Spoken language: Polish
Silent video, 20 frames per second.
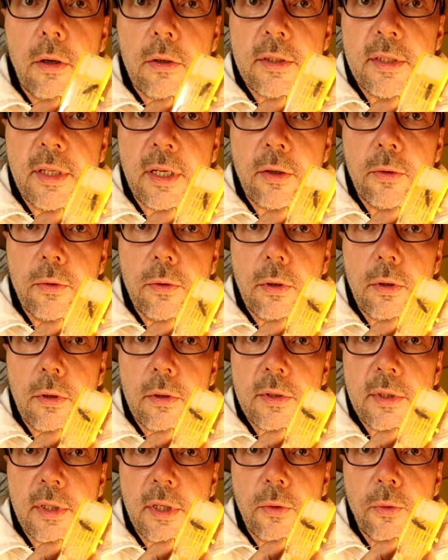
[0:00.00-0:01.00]
oznaku
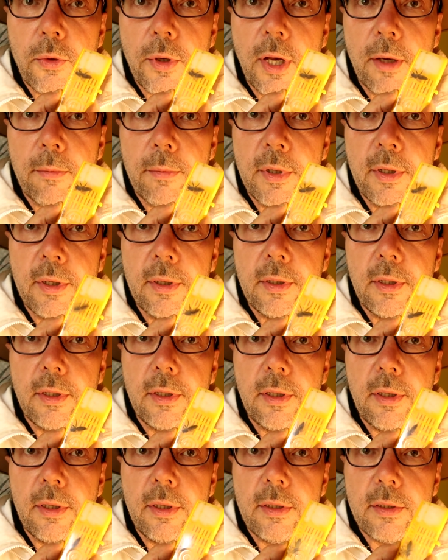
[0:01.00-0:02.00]
oznakujemy
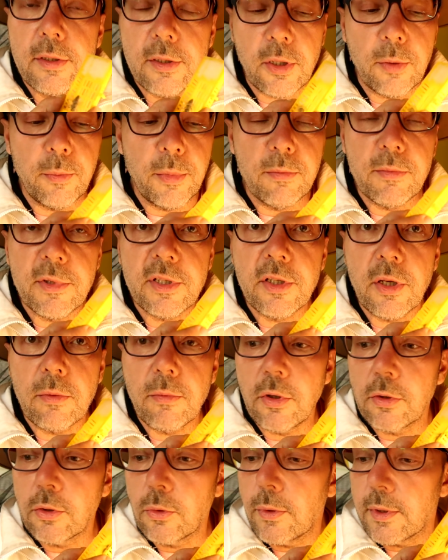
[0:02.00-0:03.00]
i zrobimy z
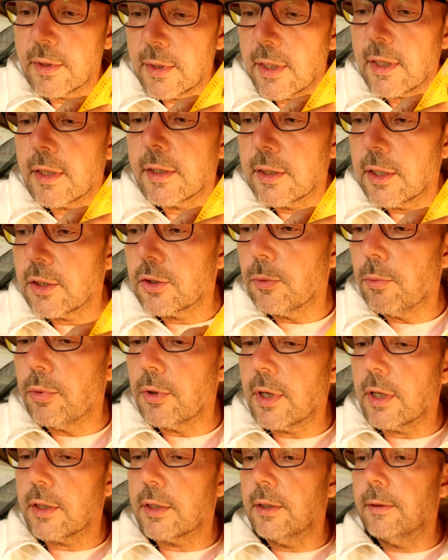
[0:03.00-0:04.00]
nią odkład. Zaraz też to
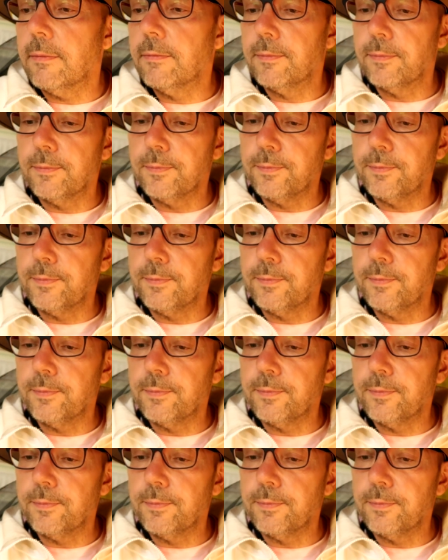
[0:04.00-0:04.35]
pokażę.